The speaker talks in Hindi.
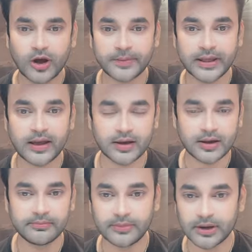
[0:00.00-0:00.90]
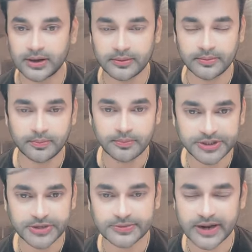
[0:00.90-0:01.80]
आपके अगर
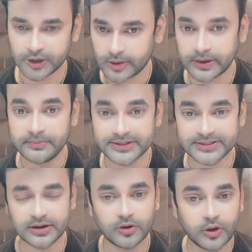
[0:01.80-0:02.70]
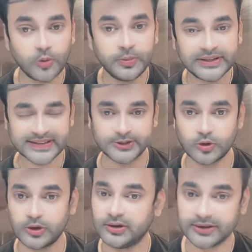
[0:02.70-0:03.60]
जिम जा रहे हैं तो आपकी मसल को भी साइज
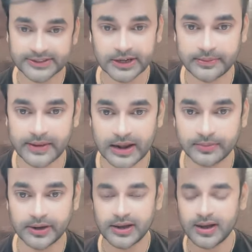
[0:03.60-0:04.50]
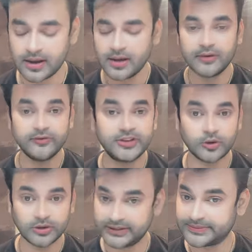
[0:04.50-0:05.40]
को इंक्रीज करने में हेल्प करेगा
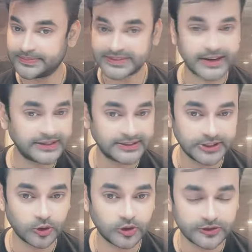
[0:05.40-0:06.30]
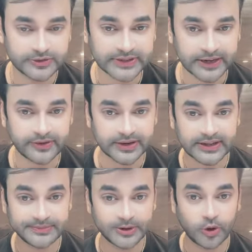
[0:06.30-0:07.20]
विदाउट इसमें साइड जीरो साइड इफेक्ट है
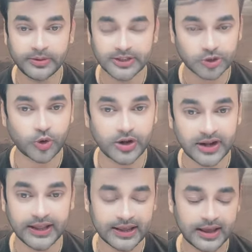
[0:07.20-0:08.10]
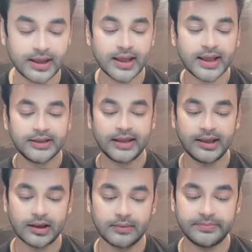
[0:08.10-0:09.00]
इसमें कोई भी स्ट्रॉइड नहीं है
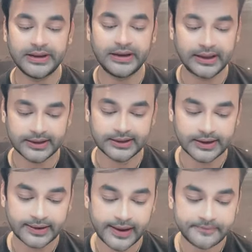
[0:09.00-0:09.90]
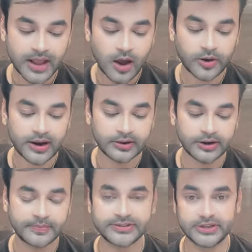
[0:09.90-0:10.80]
ये कंपनी लिख के दे रही है और ये
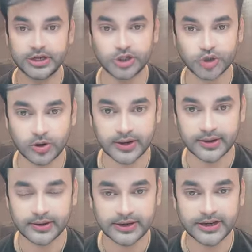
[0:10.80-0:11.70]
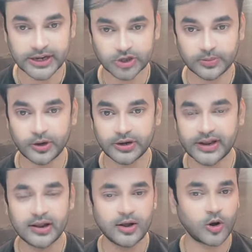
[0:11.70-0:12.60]
हंड्रेड परसेंट नेचुरल है ये नेचुरल प्रोडक्ट
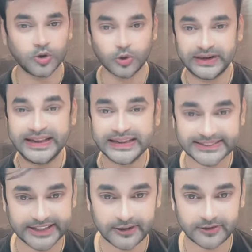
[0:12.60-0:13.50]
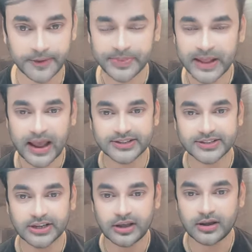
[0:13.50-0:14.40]
है और टोटली सेफ है ऐसा
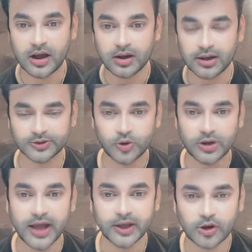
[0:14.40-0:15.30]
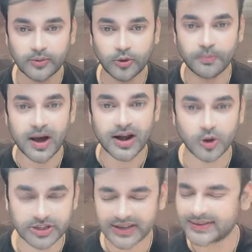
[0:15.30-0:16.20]
नहीं कि इसको खाएंगे और आप गुब्बारा
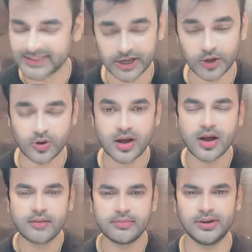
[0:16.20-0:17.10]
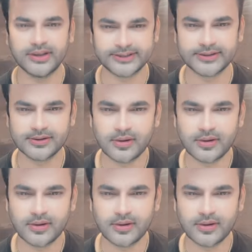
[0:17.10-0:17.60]
हो जाएंगे ऐसा नहीं होगा बट येस